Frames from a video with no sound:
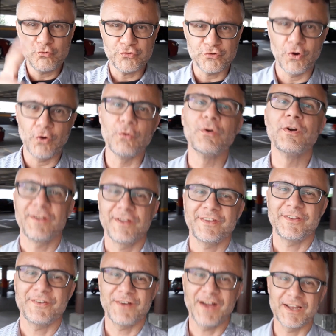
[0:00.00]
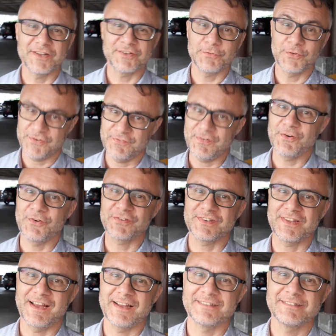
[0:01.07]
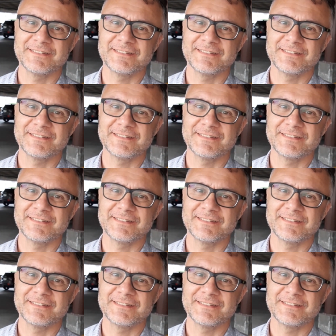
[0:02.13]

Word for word: show! Eu garanto que você vai gostar.